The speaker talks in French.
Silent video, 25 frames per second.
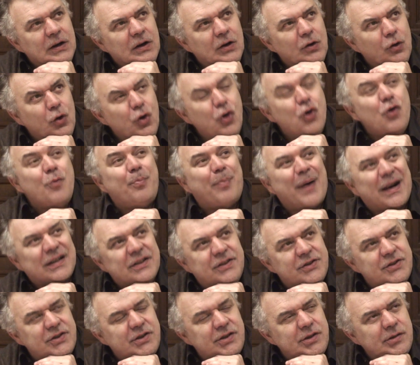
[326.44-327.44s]
le
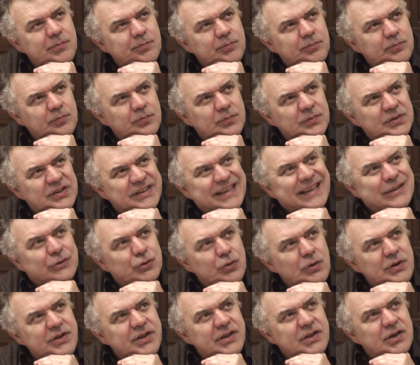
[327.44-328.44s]
parti
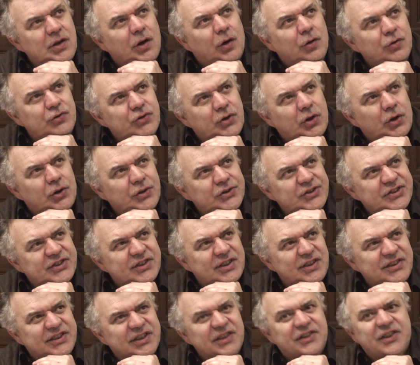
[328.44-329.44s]
catholique en
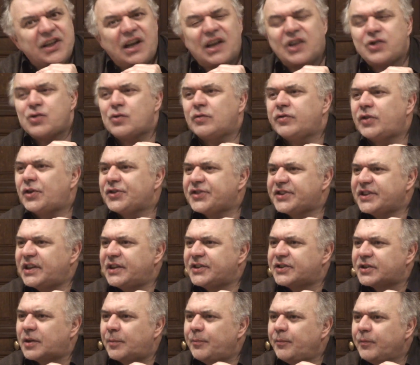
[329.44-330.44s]
France, c'était l'Action
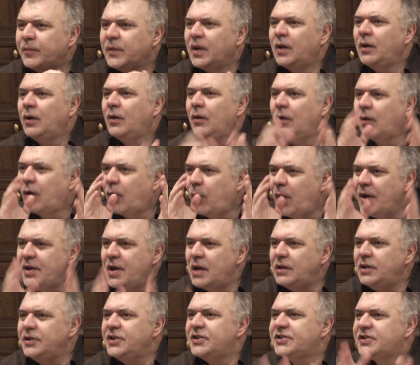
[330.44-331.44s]
française,
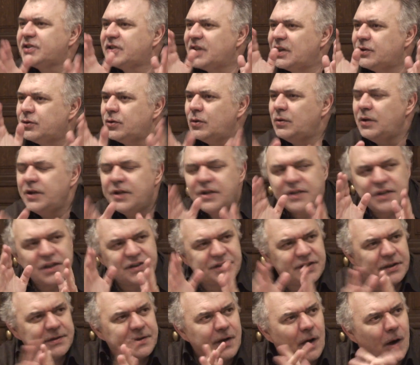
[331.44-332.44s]
royaliste, catholique,
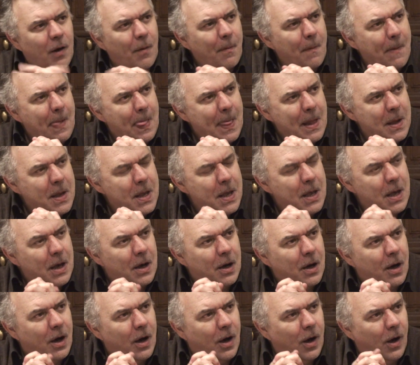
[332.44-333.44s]
etc.
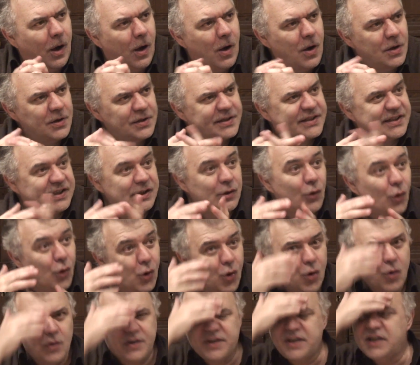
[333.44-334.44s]
Euh, c'est
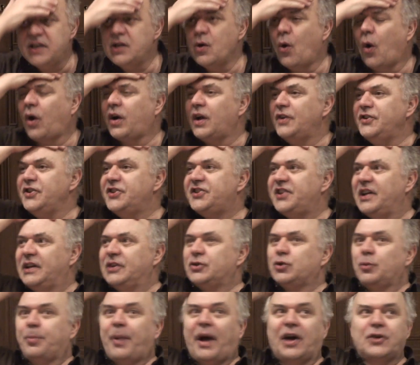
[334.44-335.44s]
eux qui organisaient
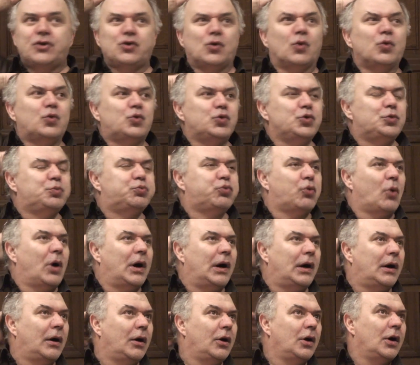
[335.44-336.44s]
les opérations coup de
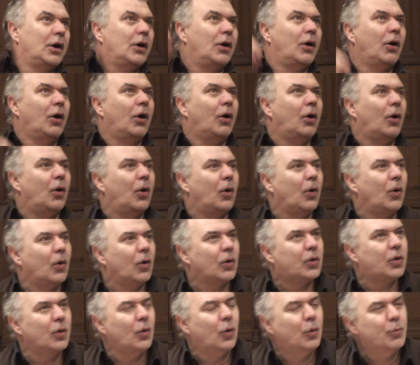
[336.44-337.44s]
poing euh,
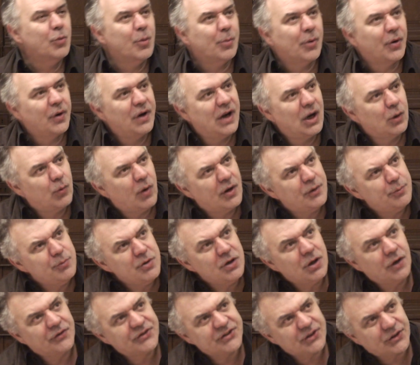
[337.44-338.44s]
au moment de la loi de
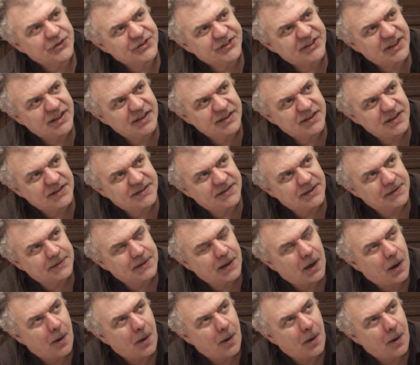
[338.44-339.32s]
1905, etc.